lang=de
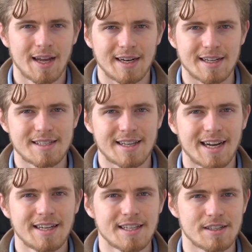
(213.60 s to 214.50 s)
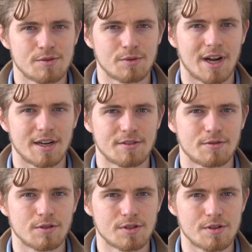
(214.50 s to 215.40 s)
Das kann ja so gar nicht
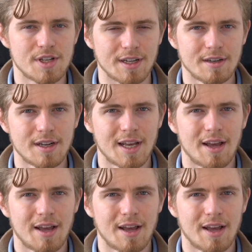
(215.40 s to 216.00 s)
funktionieren,